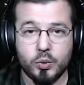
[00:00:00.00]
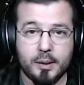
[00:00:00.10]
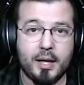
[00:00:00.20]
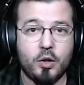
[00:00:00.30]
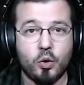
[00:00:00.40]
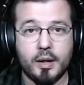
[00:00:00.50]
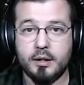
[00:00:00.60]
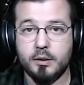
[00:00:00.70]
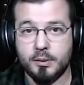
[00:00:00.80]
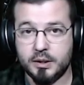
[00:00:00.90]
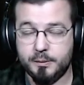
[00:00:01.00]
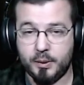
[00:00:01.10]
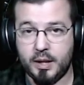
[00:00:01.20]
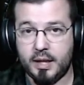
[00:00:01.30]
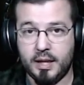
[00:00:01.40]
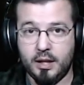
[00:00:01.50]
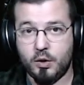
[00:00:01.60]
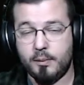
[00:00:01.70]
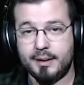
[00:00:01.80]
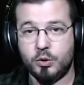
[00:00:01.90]
tema en concreto, podéis poner el
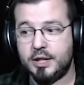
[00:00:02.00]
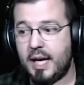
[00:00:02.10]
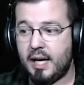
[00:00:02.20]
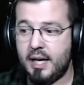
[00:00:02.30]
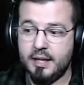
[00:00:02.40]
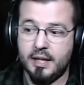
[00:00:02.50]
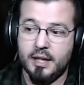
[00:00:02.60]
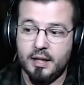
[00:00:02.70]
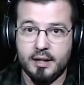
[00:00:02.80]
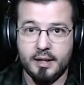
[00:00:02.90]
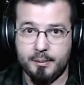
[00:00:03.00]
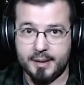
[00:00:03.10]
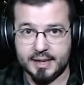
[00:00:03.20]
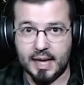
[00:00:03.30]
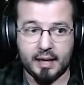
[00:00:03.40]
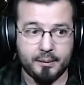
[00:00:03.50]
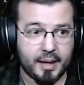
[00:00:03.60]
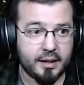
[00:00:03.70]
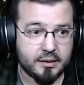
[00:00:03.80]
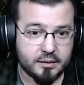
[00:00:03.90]
comando charla y el, y el mensaje,
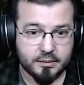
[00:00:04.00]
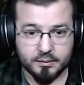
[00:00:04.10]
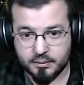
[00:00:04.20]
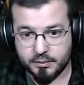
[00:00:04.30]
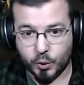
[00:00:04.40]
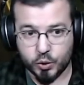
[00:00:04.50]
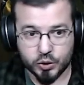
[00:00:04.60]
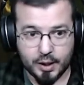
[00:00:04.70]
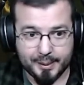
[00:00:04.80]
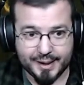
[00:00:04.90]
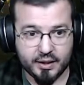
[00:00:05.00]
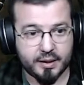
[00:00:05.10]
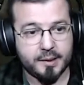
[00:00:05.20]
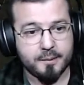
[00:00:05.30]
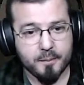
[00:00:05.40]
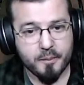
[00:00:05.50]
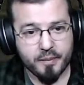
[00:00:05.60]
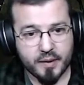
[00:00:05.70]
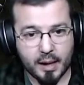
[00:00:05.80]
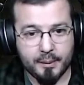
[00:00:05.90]
¿vale? Por si os apetece.
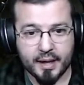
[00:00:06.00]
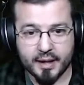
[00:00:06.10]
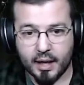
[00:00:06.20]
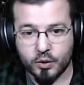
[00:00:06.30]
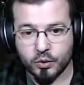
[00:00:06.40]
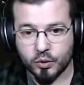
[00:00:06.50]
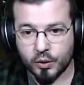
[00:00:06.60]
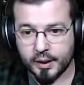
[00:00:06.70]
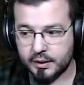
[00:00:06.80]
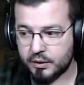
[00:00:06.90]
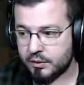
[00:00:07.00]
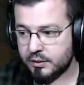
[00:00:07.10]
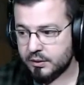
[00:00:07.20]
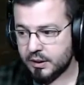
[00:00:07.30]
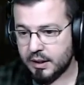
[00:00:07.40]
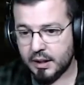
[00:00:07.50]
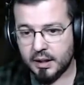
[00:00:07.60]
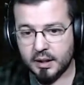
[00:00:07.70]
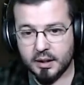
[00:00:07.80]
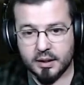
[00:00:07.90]
Hablar de algo en concreto.
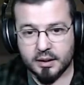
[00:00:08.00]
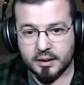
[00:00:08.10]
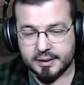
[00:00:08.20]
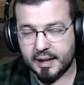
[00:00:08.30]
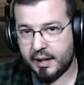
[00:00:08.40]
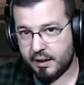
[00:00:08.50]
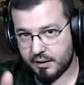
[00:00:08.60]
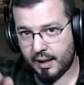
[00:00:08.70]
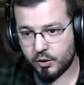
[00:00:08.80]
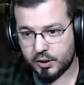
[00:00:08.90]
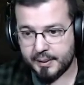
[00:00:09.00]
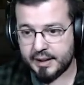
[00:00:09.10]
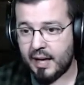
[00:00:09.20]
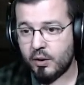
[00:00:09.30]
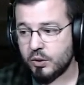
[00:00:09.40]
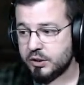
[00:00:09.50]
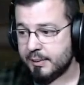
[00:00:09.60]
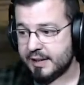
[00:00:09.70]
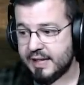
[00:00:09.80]
Así que ya lo sabéis. Hay algunos temas